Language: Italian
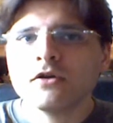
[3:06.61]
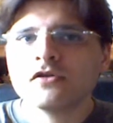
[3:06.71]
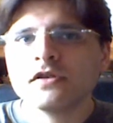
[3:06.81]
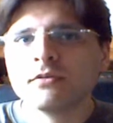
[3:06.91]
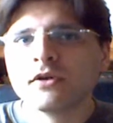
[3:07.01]

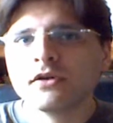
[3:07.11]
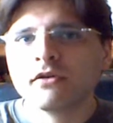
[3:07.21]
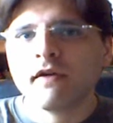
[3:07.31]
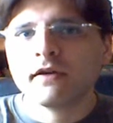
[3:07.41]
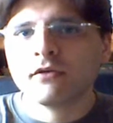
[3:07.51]
ci siamo
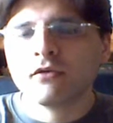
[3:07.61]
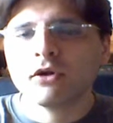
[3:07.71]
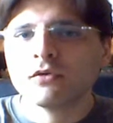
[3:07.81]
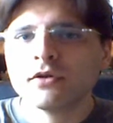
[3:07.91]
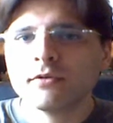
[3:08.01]
ritrovati su
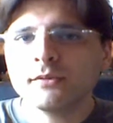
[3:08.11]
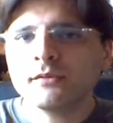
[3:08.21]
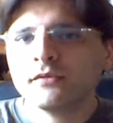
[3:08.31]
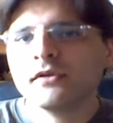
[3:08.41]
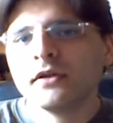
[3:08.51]
alcuni
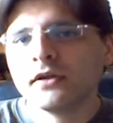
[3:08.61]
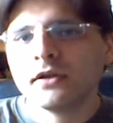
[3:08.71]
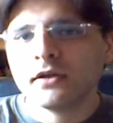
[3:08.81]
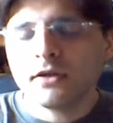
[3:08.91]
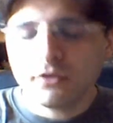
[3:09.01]

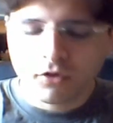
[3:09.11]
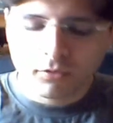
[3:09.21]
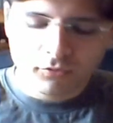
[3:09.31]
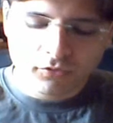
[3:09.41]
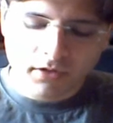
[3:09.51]
punti in
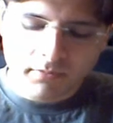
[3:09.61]
comune.